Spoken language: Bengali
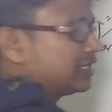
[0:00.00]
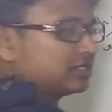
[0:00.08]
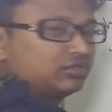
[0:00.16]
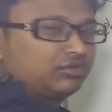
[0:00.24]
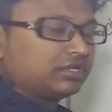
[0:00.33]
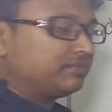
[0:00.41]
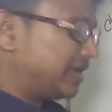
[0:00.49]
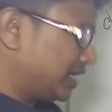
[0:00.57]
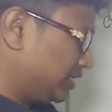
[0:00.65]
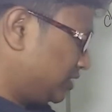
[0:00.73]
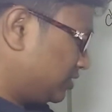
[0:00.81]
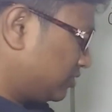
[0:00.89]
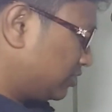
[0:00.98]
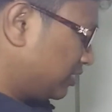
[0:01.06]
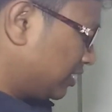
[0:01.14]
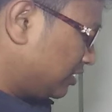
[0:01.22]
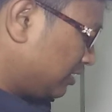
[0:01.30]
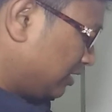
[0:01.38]
এগারো দুগুণে বাইশ
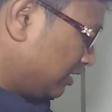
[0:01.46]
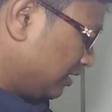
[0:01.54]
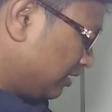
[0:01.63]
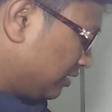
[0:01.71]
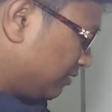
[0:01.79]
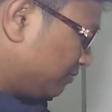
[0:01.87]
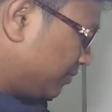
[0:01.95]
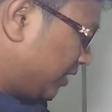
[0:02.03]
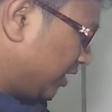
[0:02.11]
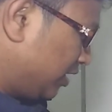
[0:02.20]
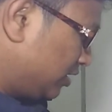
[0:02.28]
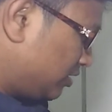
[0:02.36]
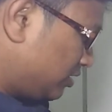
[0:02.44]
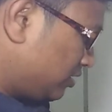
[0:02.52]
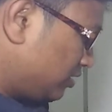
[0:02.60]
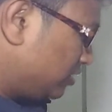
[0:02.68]
অর্থাৎ বাইশ